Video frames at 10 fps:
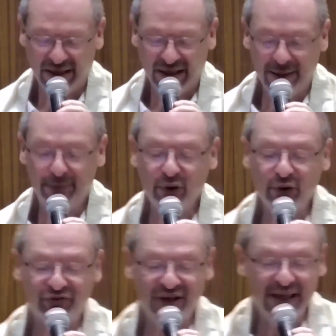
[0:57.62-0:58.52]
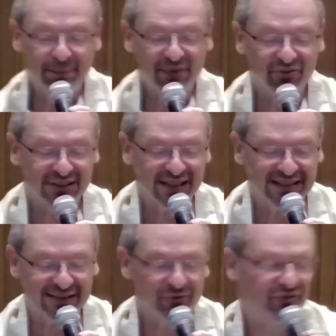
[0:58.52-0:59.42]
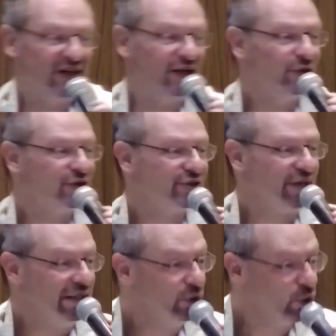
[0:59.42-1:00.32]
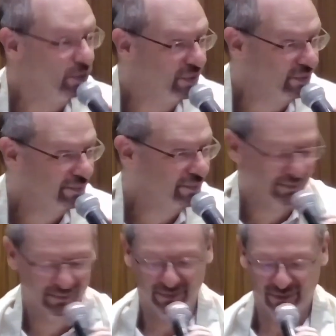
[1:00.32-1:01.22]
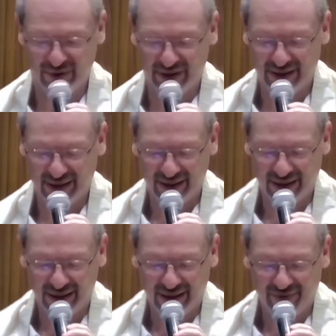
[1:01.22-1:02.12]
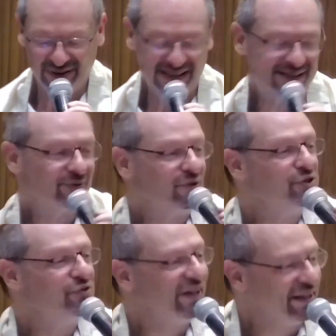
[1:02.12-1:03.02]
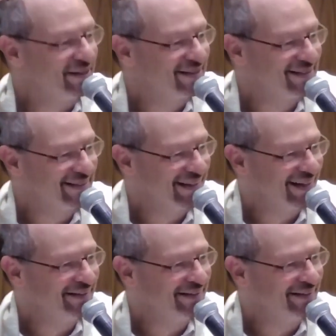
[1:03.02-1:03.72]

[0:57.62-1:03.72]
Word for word: E Bruno, Felipe, vocês são filhos em dobro. Vocês são tão diferentes entre